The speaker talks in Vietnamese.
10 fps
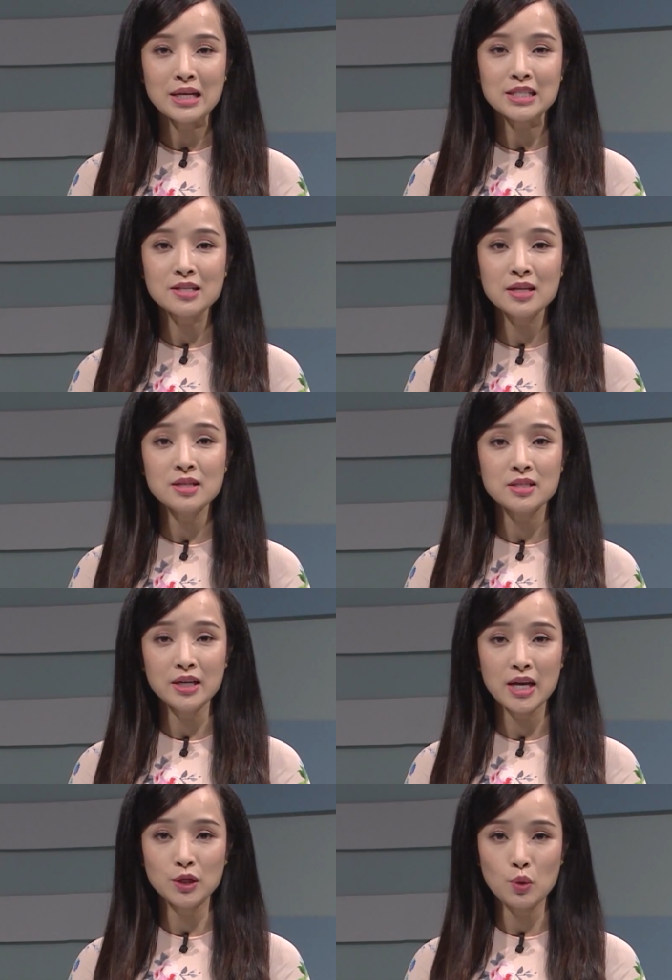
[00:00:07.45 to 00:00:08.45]
dưới sự chứng
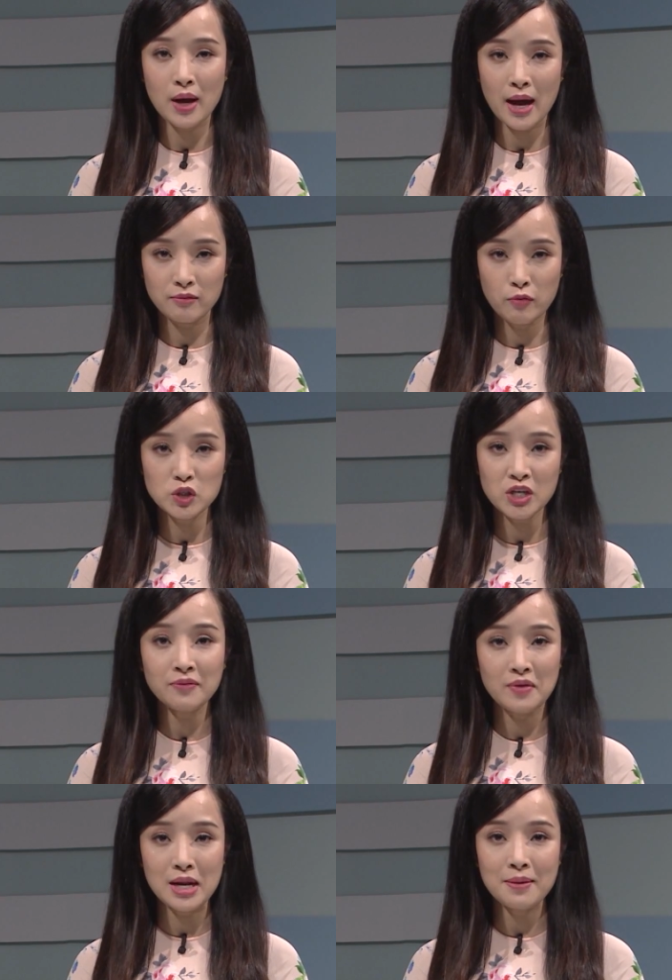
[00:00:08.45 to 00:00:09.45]
kiến của ngài Vojtech
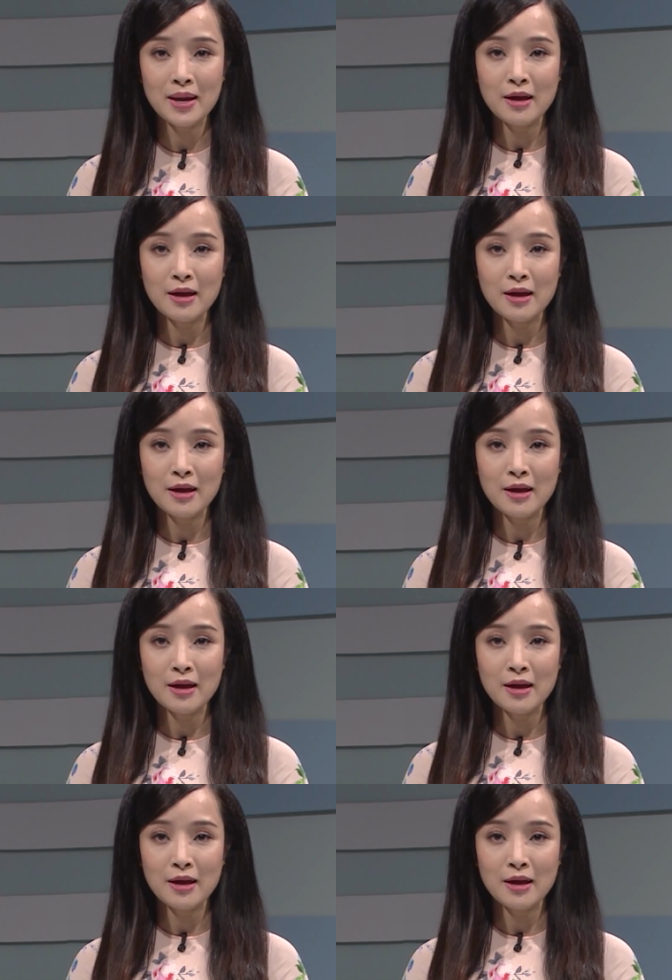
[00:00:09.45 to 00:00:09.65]
Philip,